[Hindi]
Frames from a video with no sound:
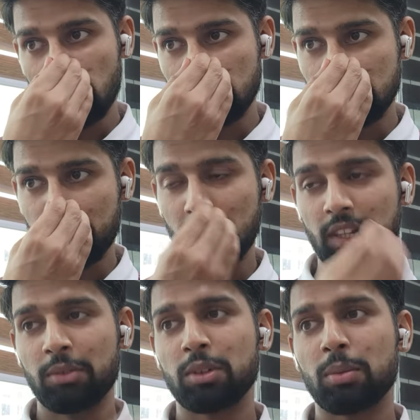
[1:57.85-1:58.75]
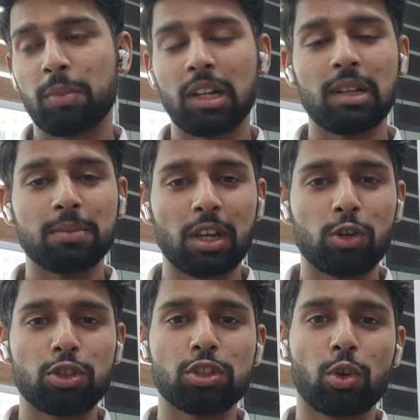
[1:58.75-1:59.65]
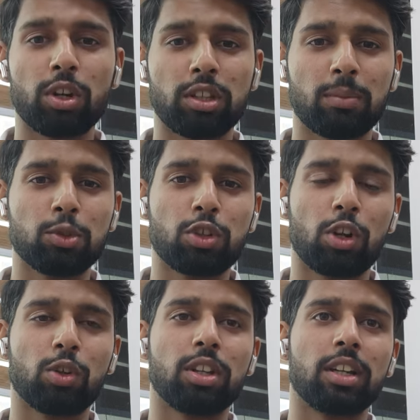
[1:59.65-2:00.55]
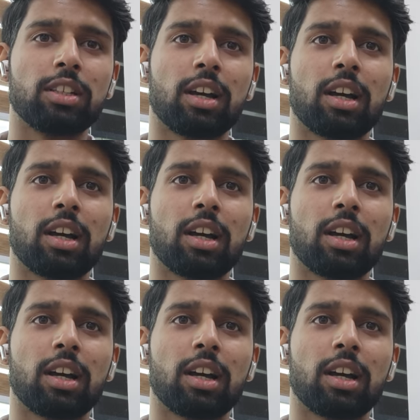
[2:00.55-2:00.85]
जैसे प्रीलिम्स प्रीलिम्स के क्वेश्चन थोड़े से मुश्किल होते हैं